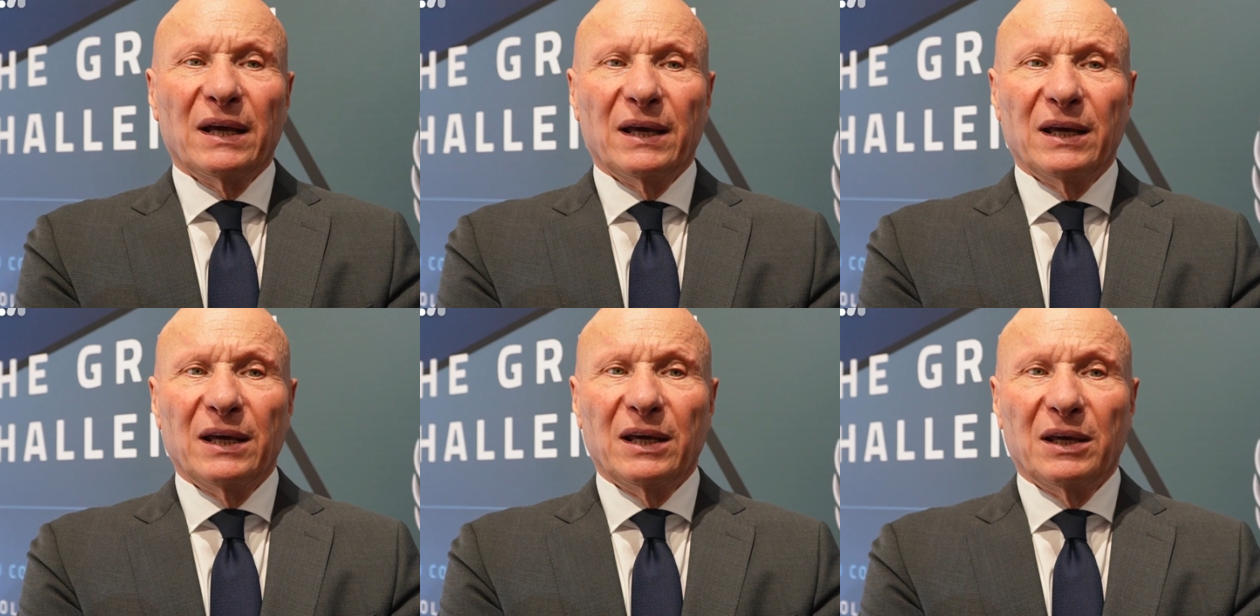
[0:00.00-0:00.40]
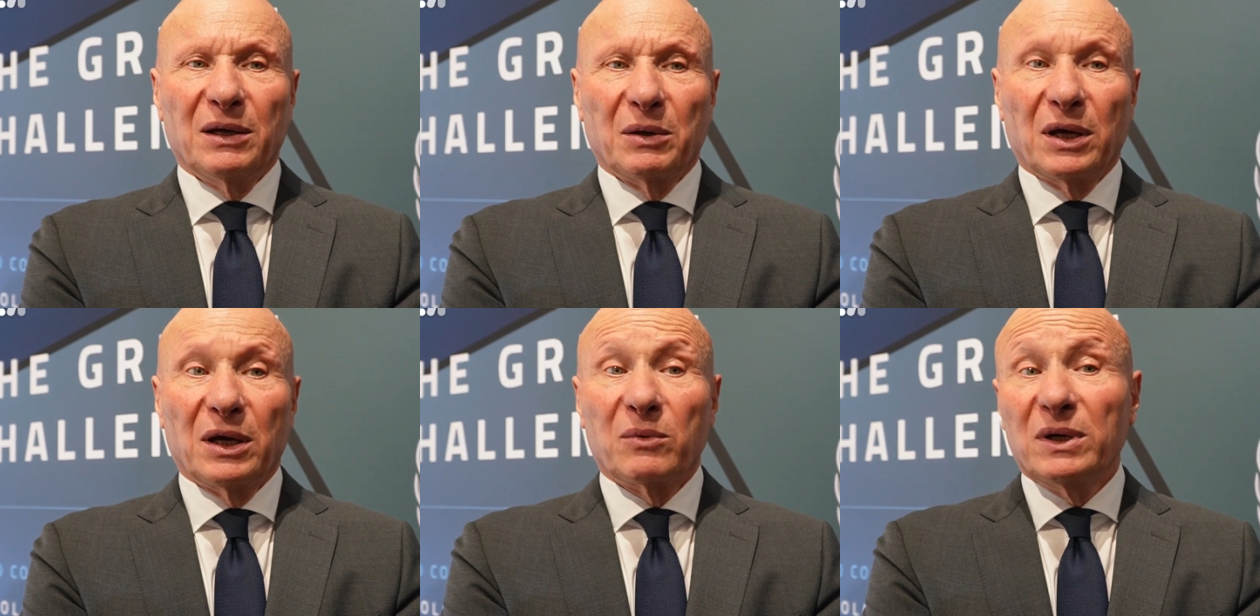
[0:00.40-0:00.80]

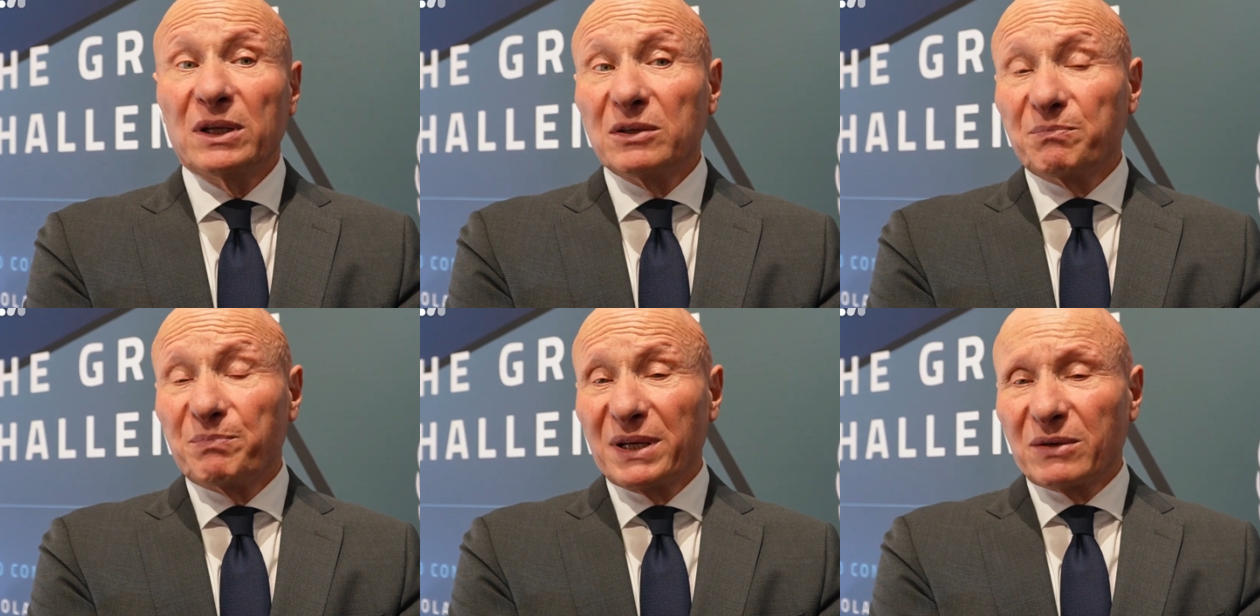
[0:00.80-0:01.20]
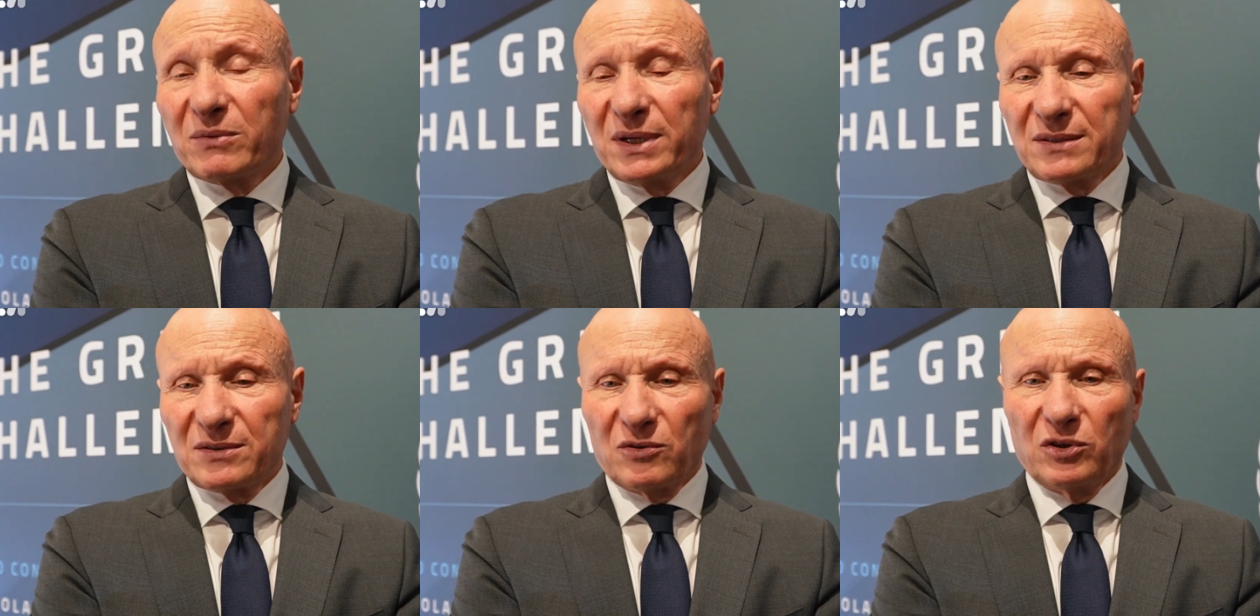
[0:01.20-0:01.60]
e, e quindi per
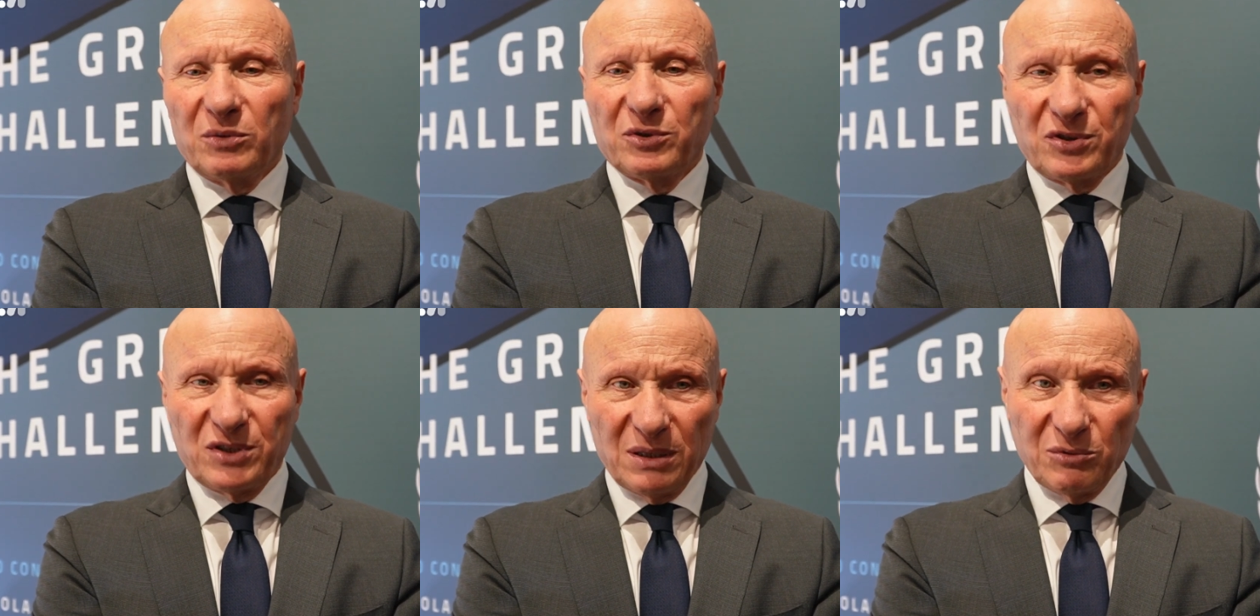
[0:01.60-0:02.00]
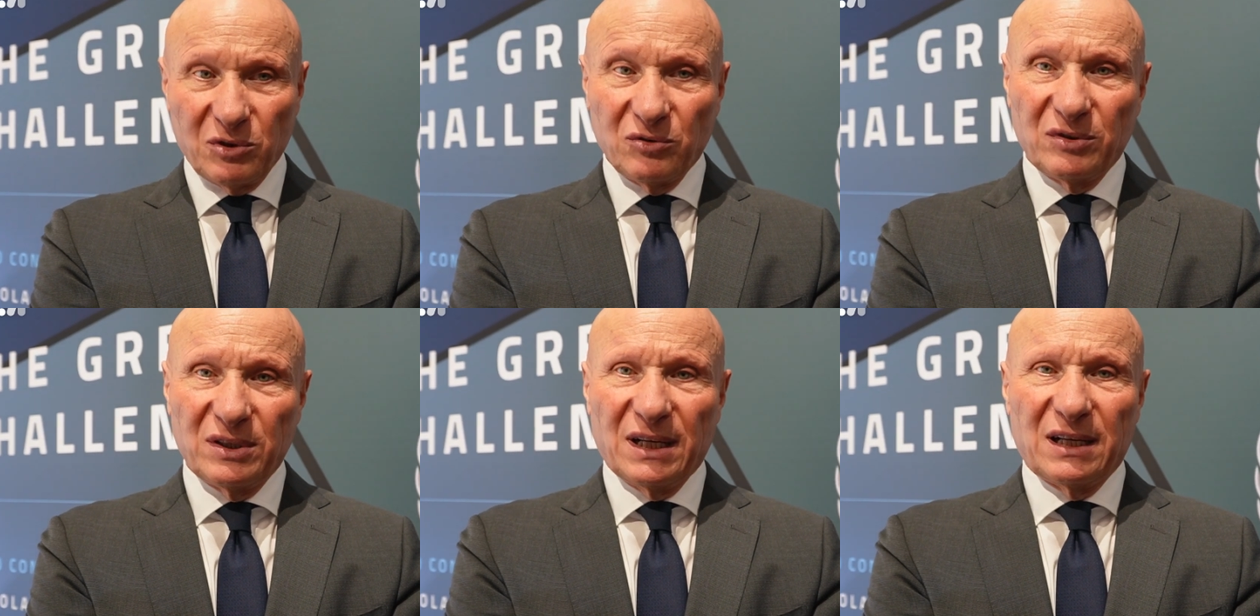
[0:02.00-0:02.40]
questo noi possiamo
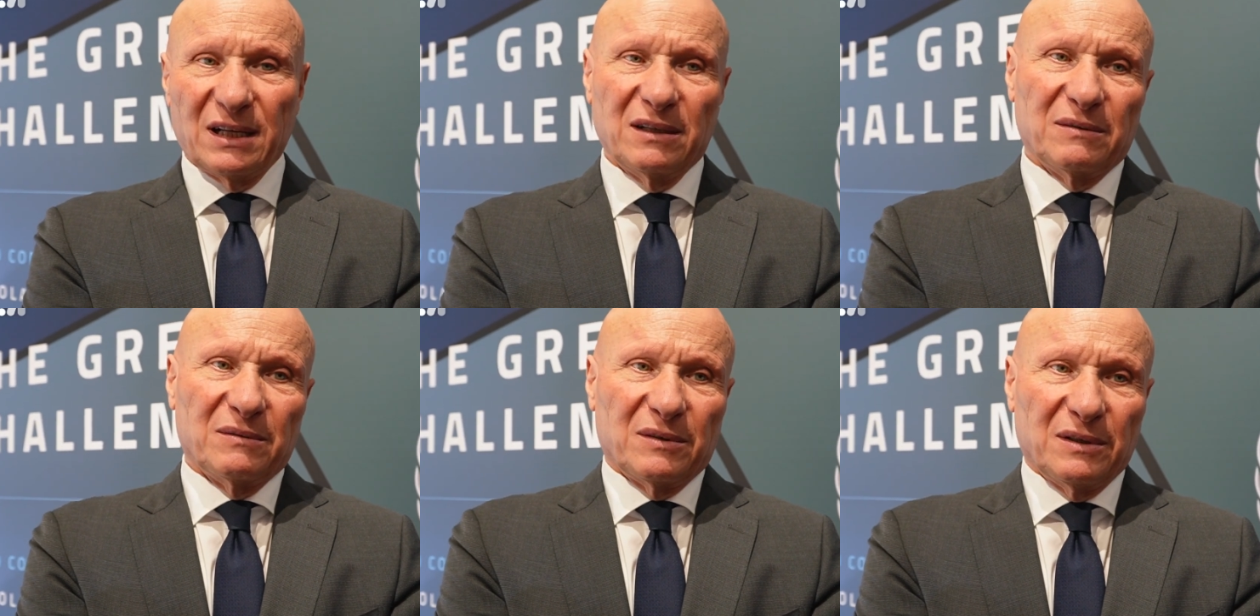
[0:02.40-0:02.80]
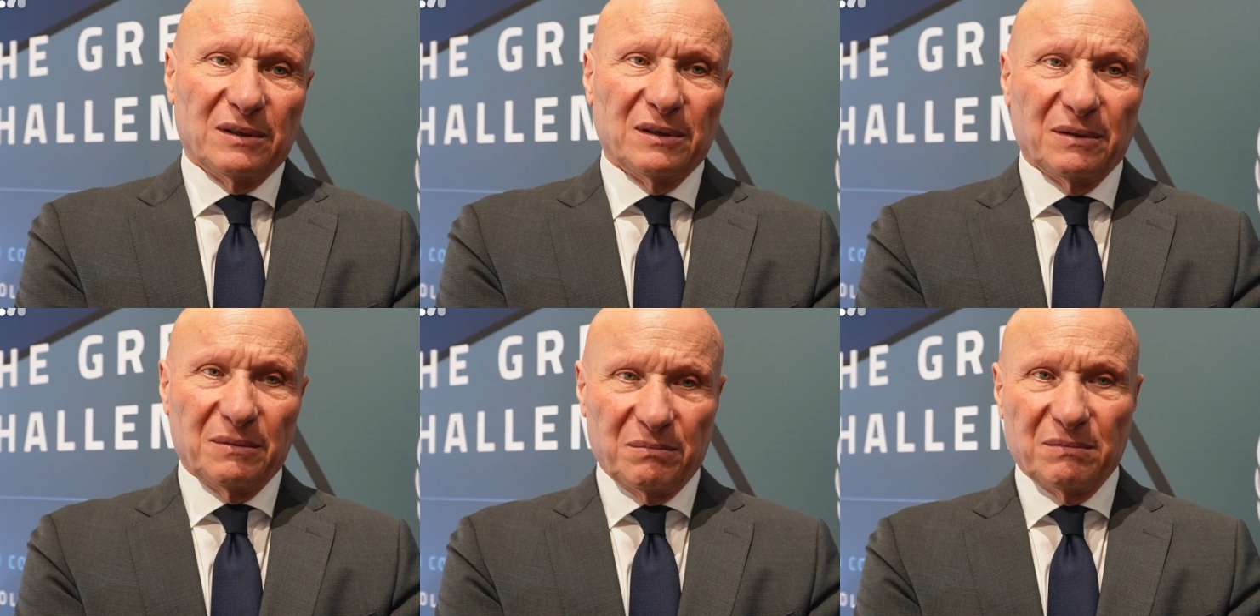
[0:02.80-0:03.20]
contare
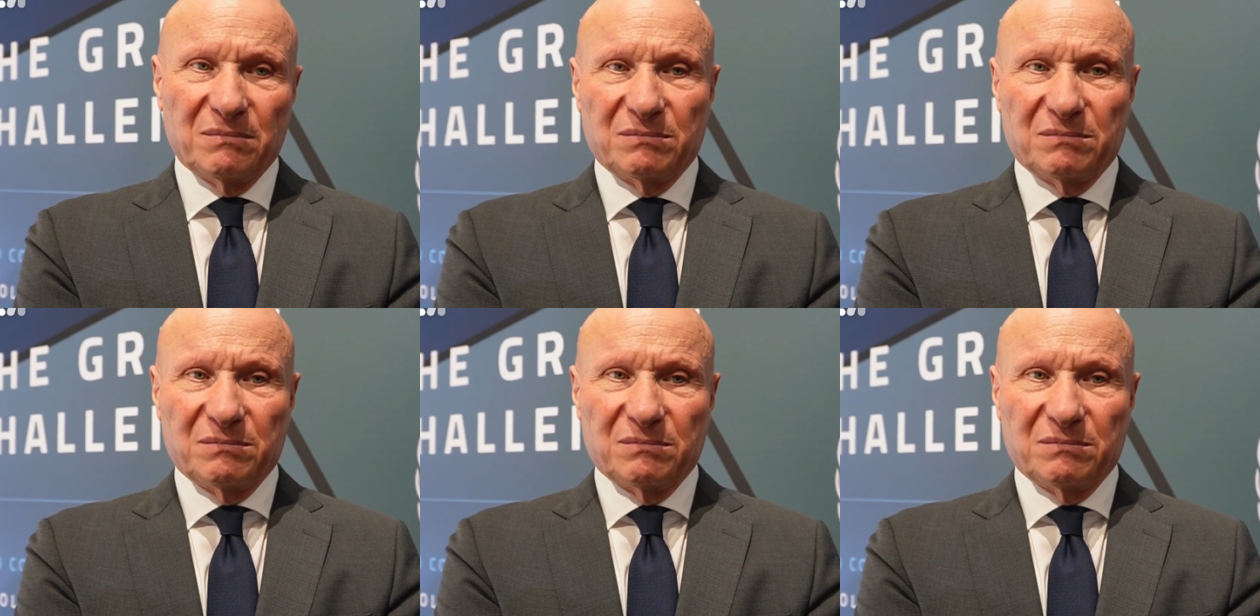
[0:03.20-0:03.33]
eh,